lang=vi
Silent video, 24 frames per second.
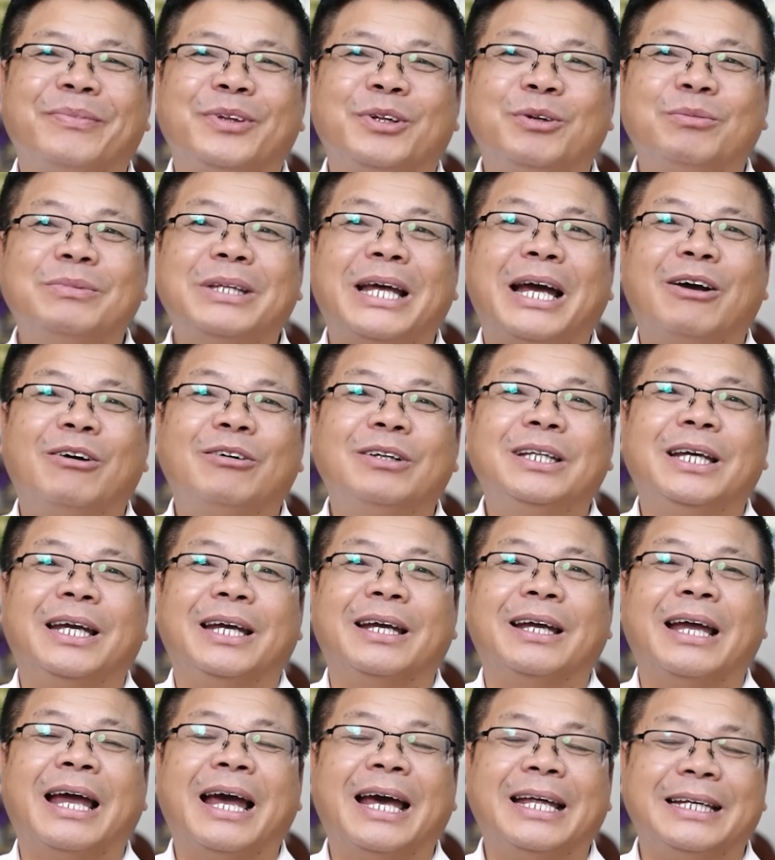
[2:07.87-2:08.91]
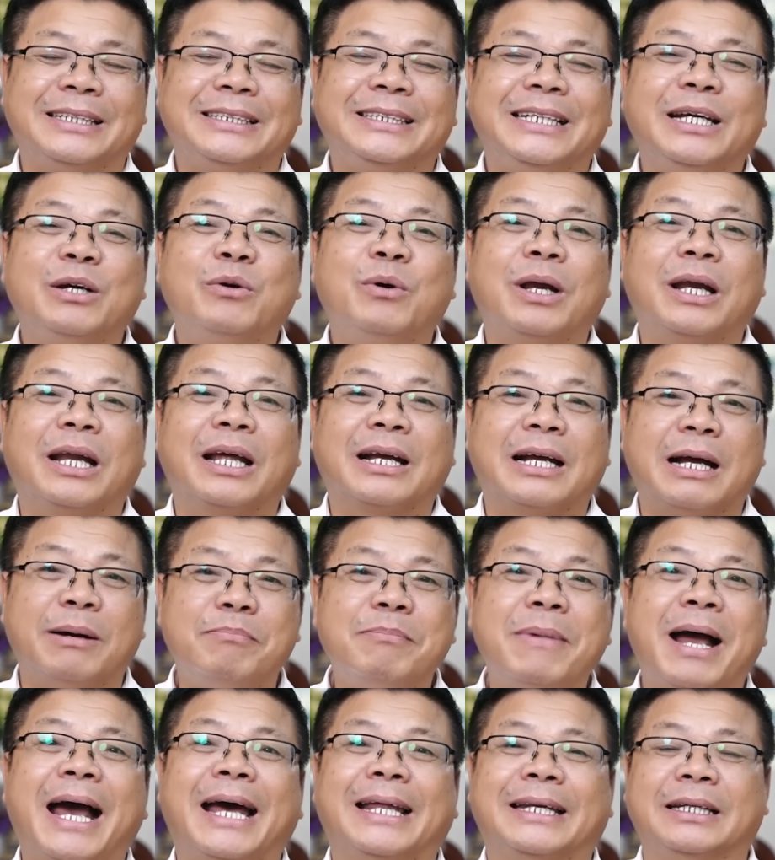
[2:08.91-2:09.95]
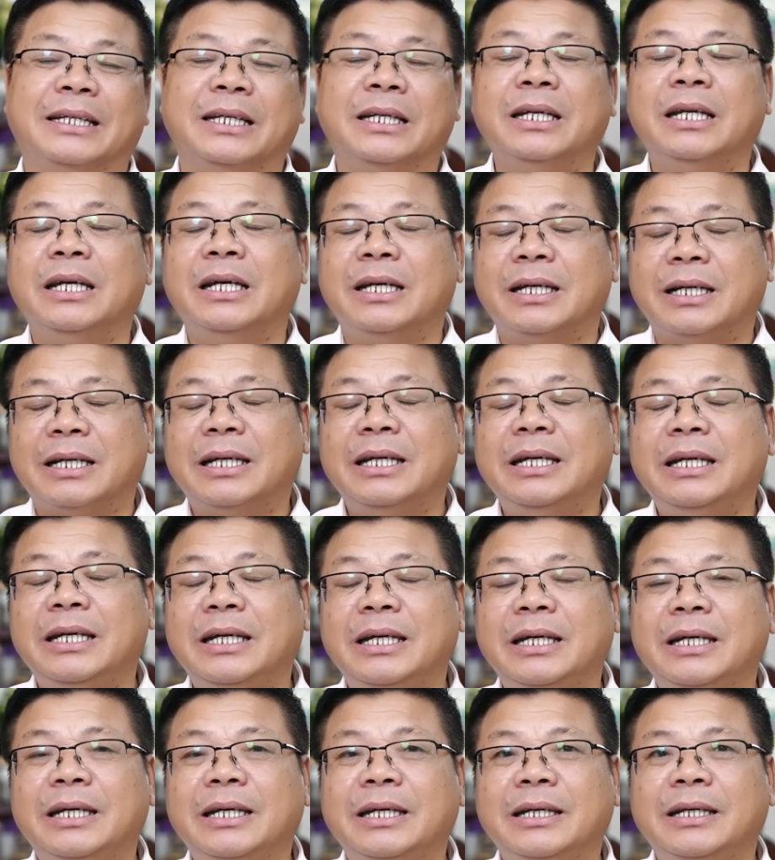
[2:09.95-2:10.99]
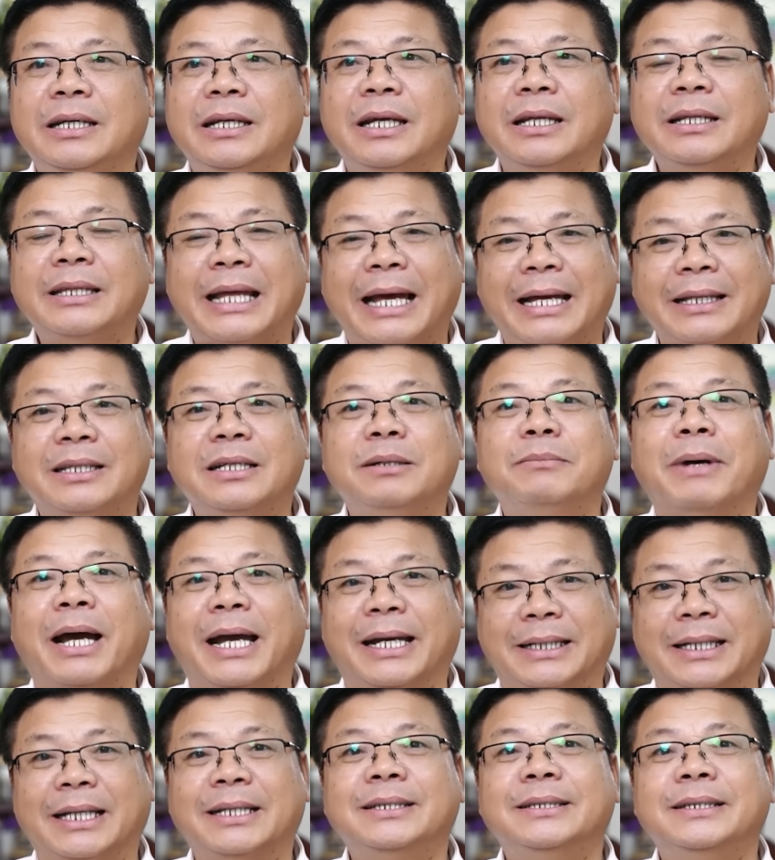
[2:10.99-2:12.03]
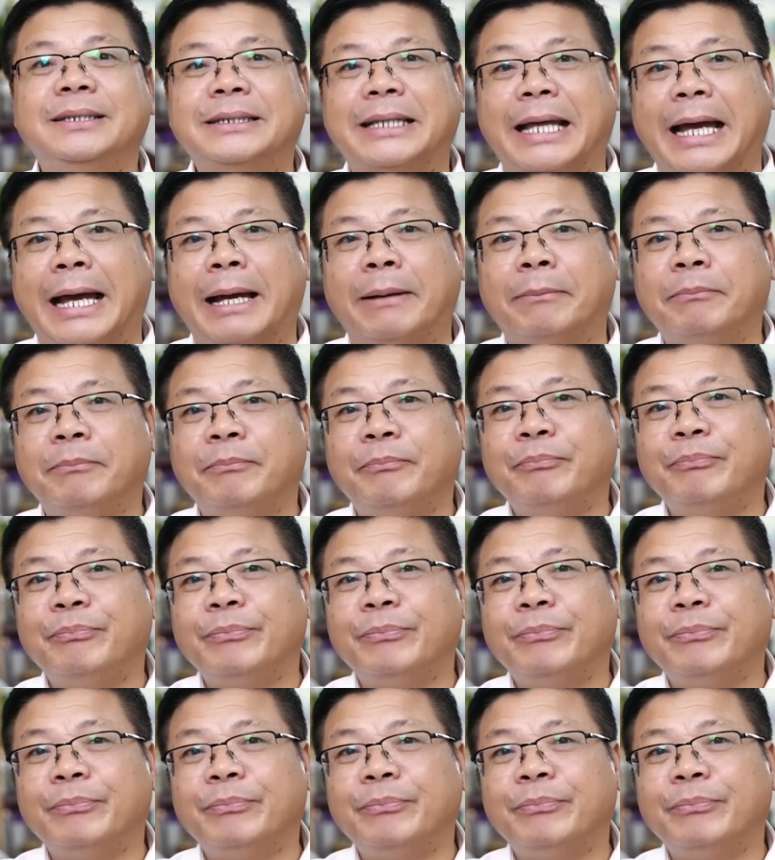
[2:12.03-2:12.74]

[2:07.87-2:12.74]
chúng ta có thể hạn chế hoặc là cấm hẳn khi đến tháng thứ 7, tháng thứ 8.